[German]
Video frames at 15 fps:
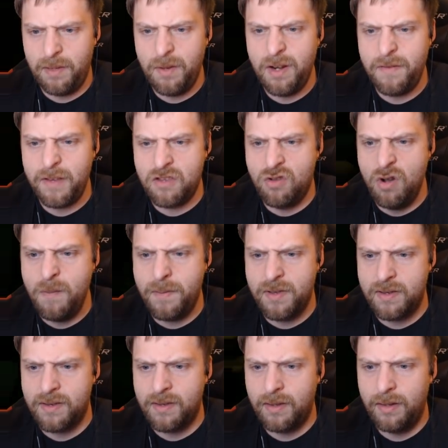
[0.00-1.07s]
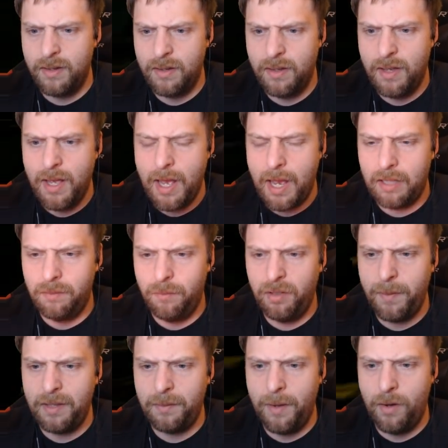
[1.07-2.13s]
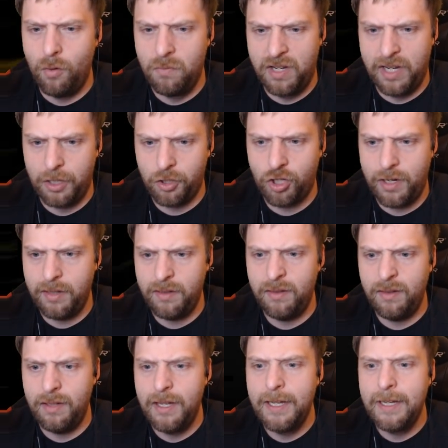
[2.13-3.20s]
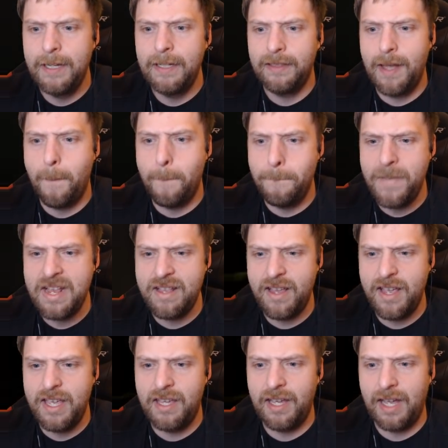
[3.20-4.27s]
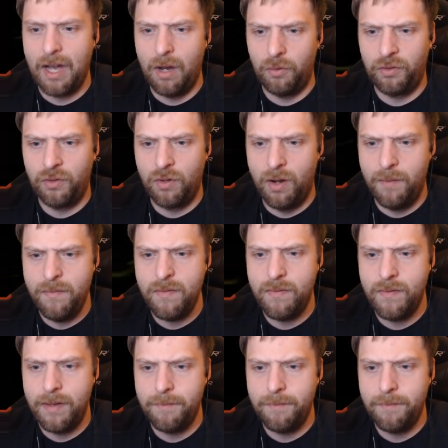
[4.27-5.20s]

immer nicht, was du bist. Also ich muss mir erstmal umklatschen lassen, damit ich rauskomme.